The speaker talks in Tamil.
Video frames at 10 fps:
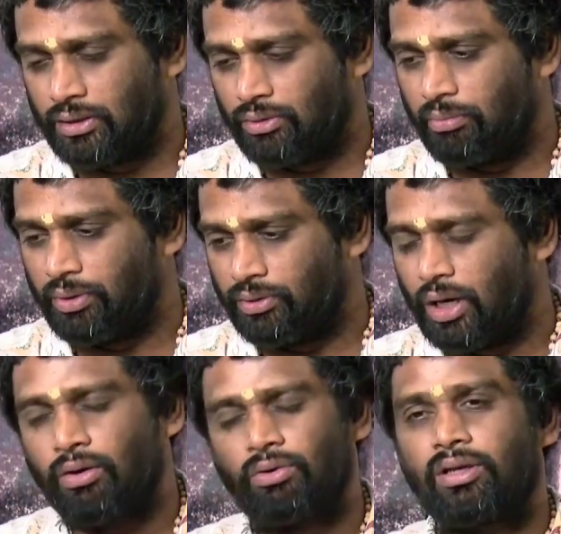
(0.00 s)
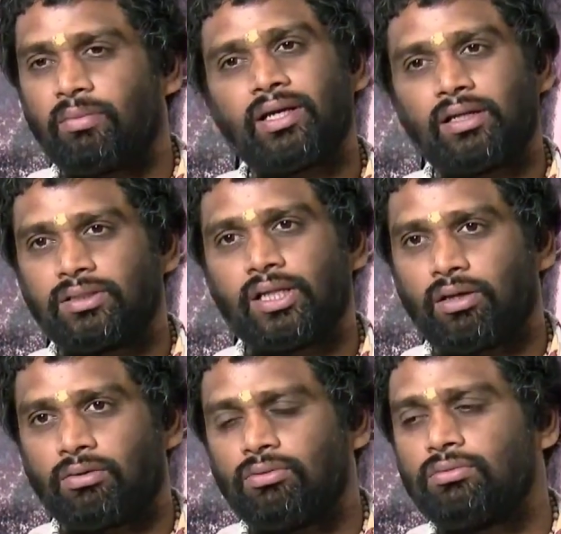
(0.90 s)
ரொம்ப ஆரோக்கியமாக
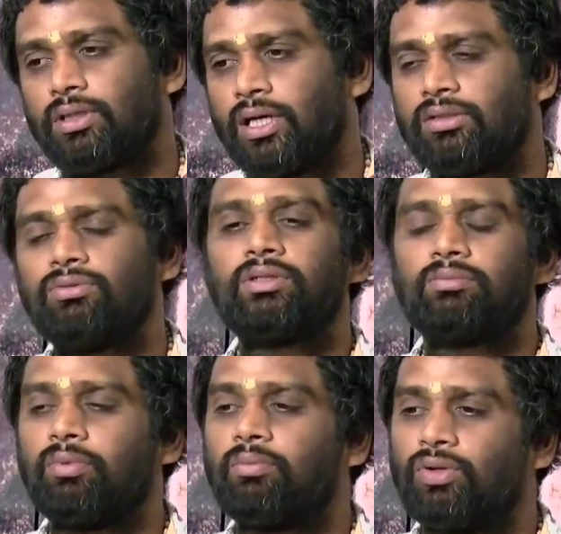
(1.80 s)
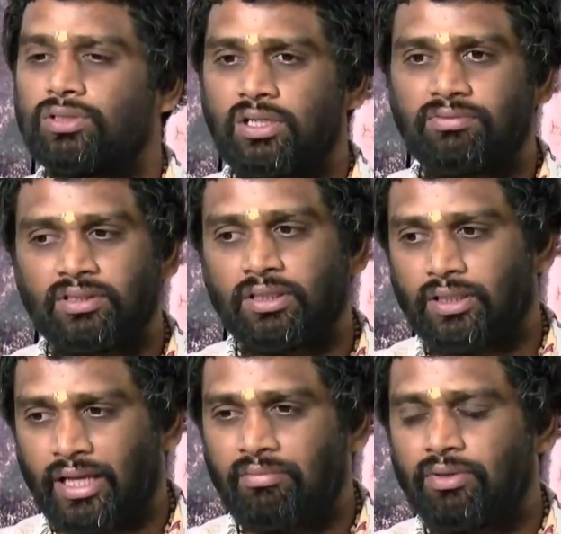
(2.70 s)
ஹெல்த்தியாக இருக்கும் அதுவும் மோஸ்ட் ஆஃப் த
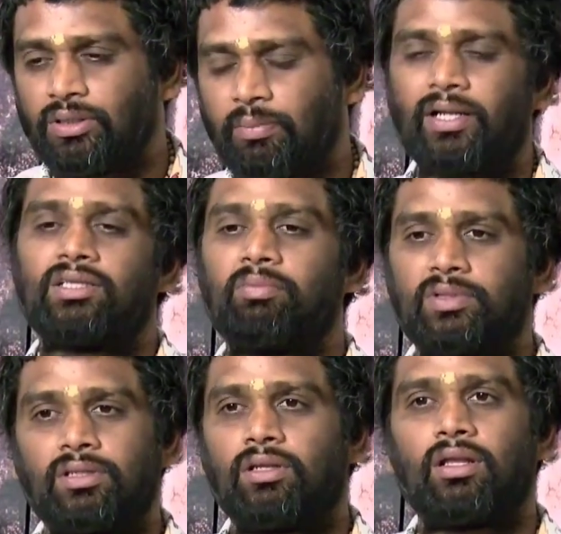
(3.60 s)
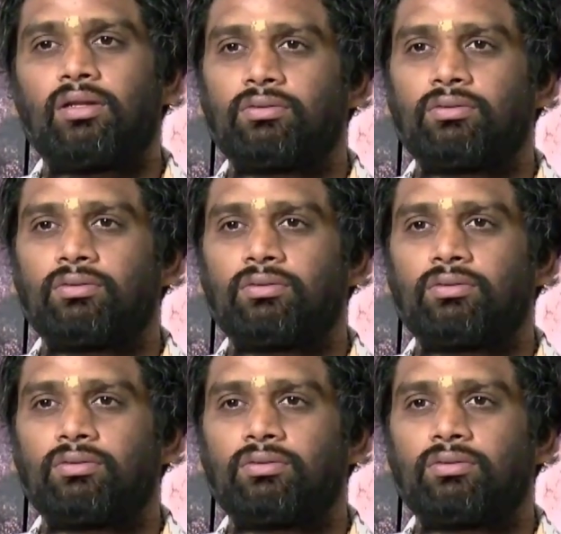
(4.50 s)
டைம் வந்து படத்தை பற்றினதாக